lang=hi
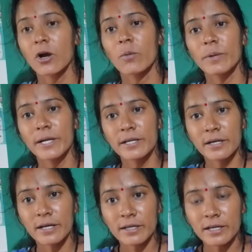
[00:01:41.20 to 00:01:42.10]
कमेंट
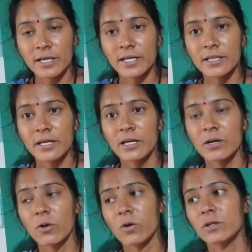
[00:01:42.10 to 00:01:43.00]
कर रखे थे
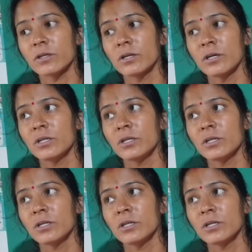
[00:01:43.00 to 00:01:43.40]
और